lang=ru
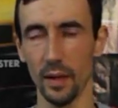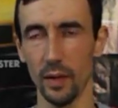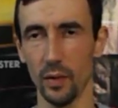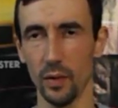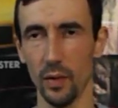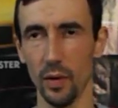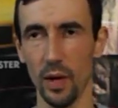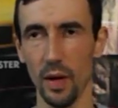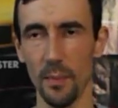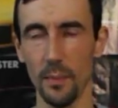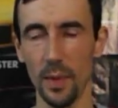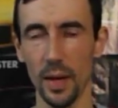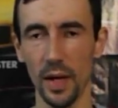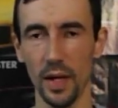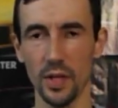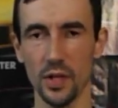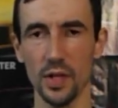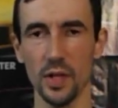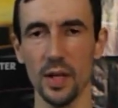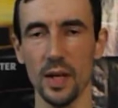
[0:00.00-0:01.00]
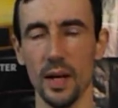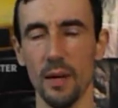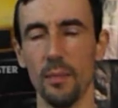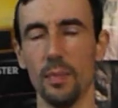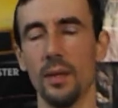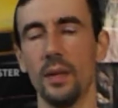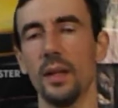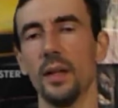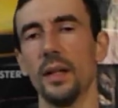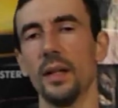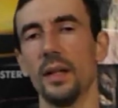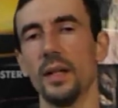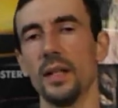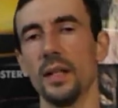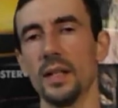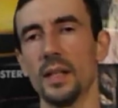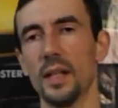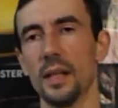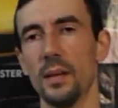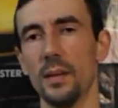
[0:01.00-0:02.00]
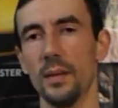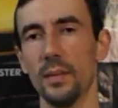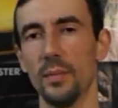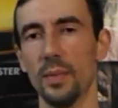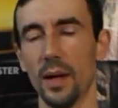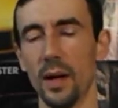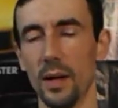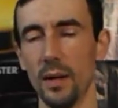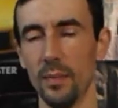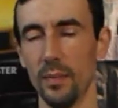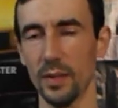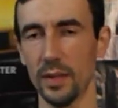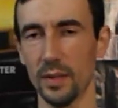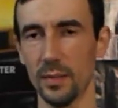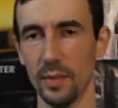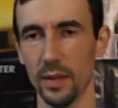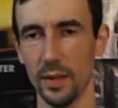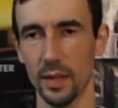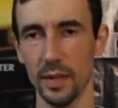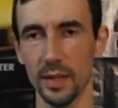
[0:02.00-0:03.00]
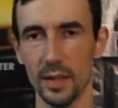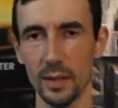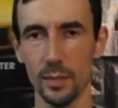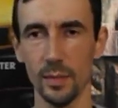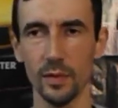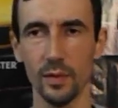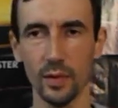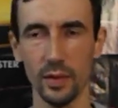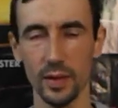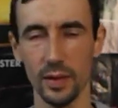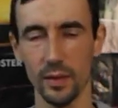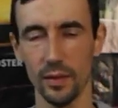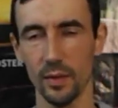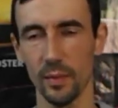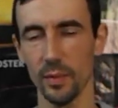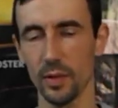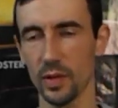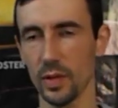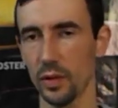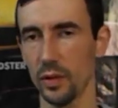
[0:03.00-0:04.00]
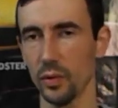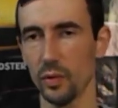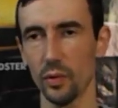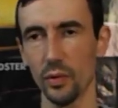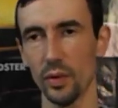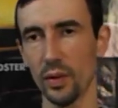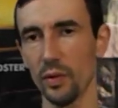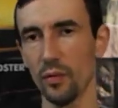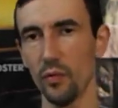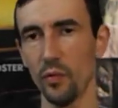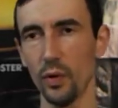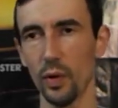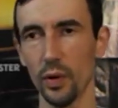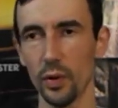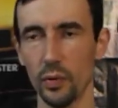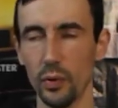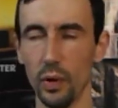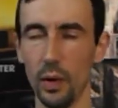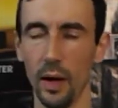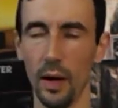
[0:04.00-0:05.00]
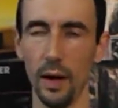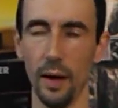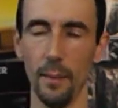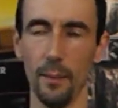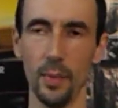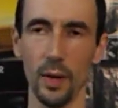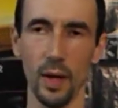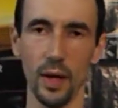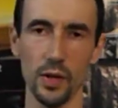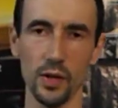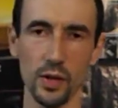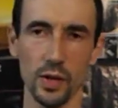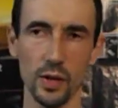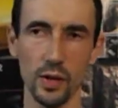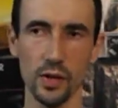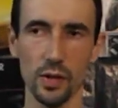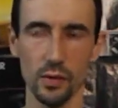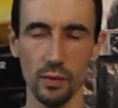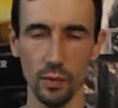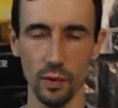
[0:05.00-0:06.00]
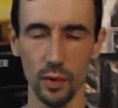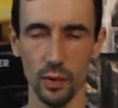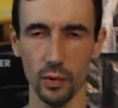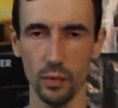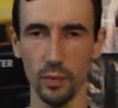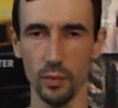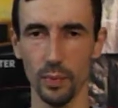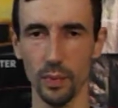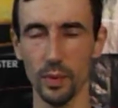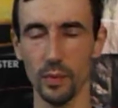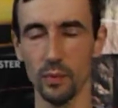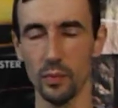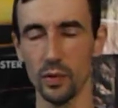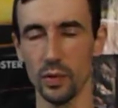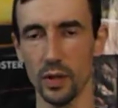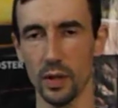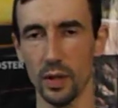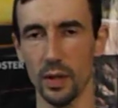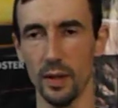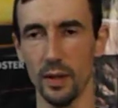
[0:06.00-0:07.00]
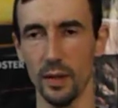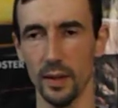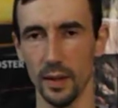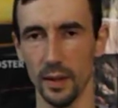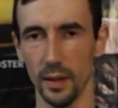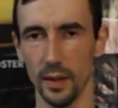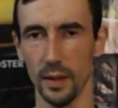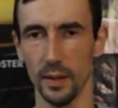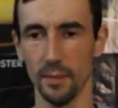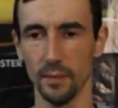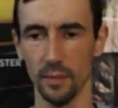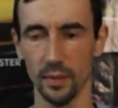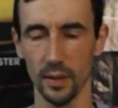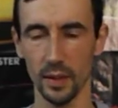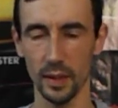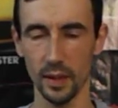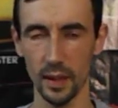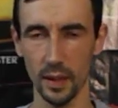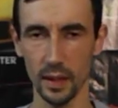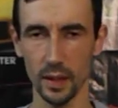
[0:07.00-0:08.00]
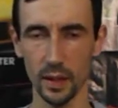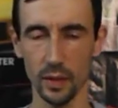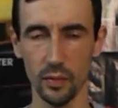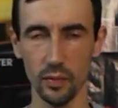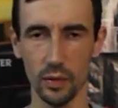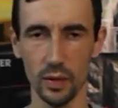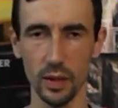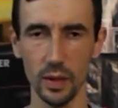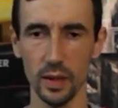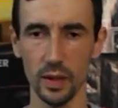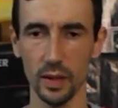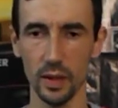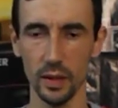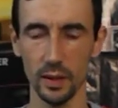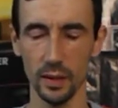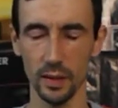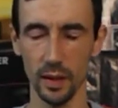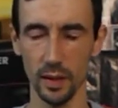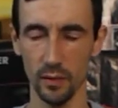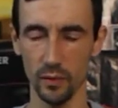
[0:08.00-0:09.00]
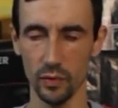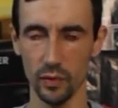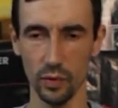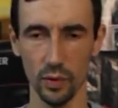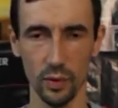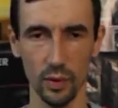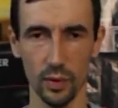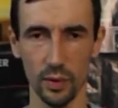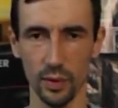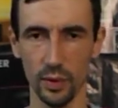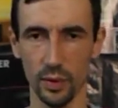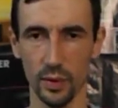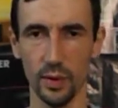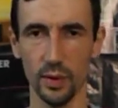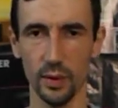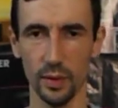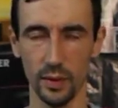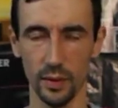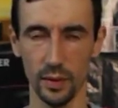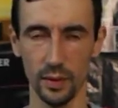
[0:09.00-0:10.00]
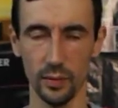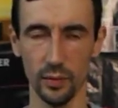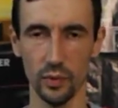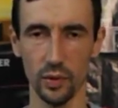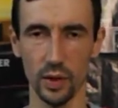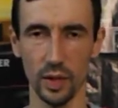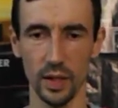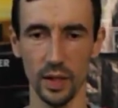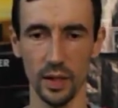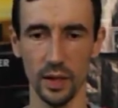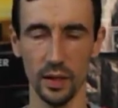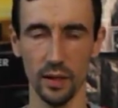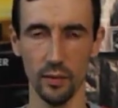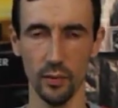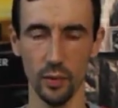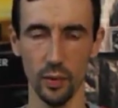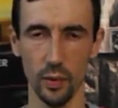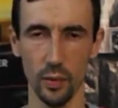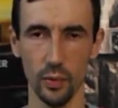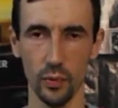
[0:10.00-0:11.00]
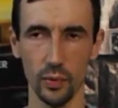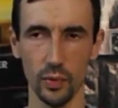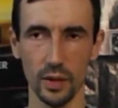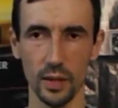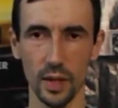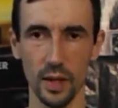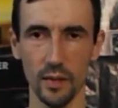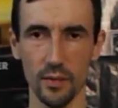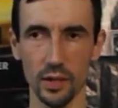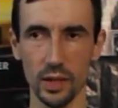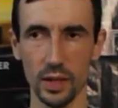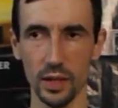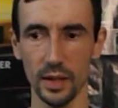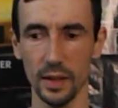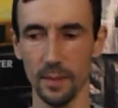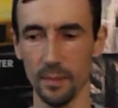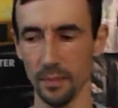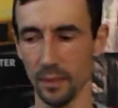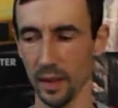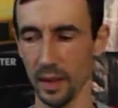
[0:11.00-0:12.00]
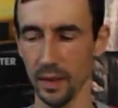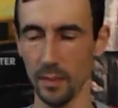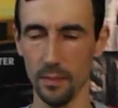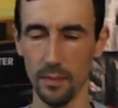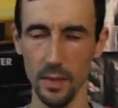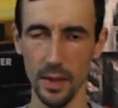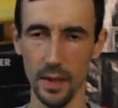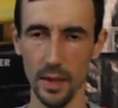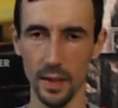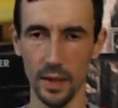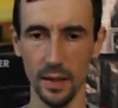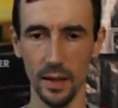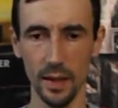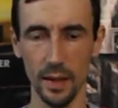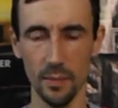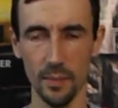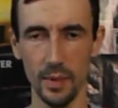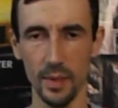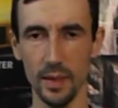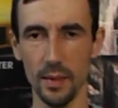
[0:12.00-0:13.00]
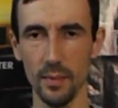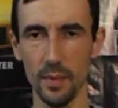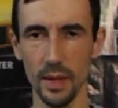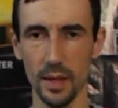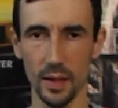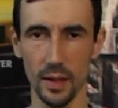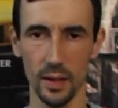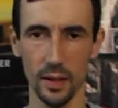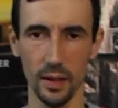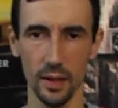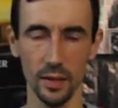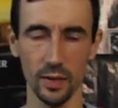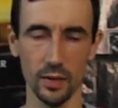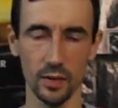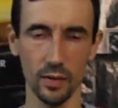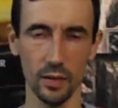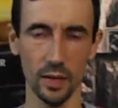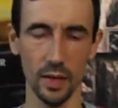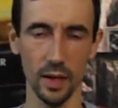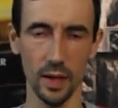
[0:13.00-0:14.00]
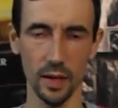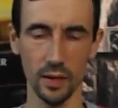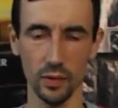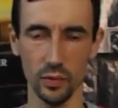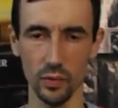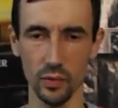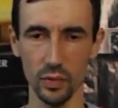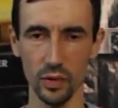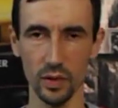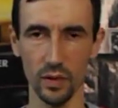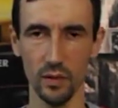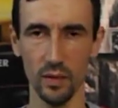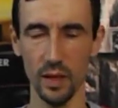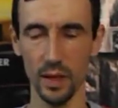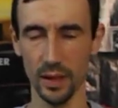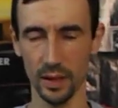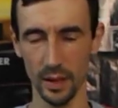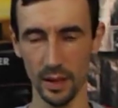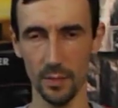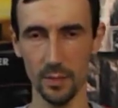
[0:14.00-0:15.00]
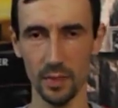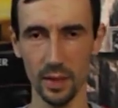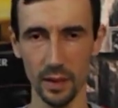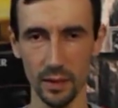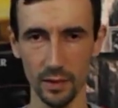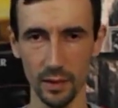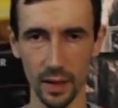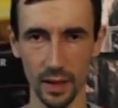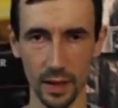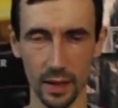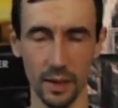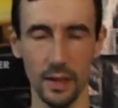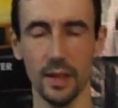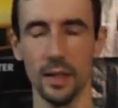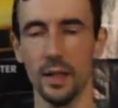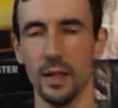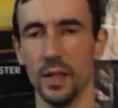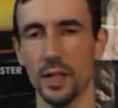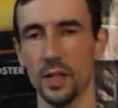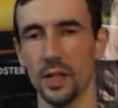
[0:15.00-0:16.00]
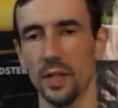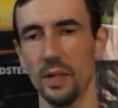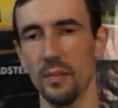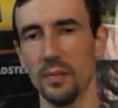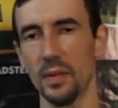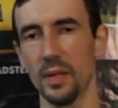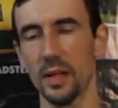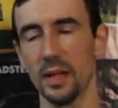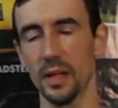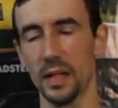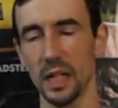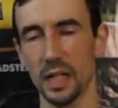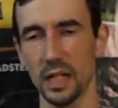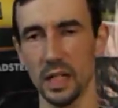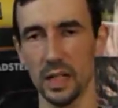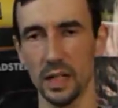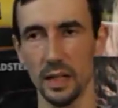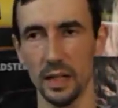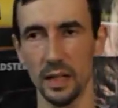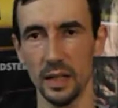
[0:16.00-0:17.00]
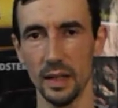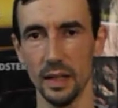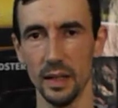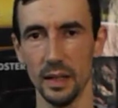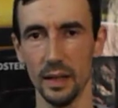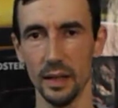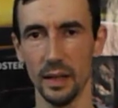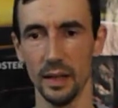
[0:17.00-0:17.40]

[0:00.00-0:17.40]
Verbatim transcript: Но опять же, я бы, если брал бы себе для зимнего дрифта машину, то не двойку, а опять же четверку, потому что, как ни крутите, там все э, уже давно уставшее, мененное, перемененное сто раз, кузов вареный, переваренный, крашеный, перекрашенный.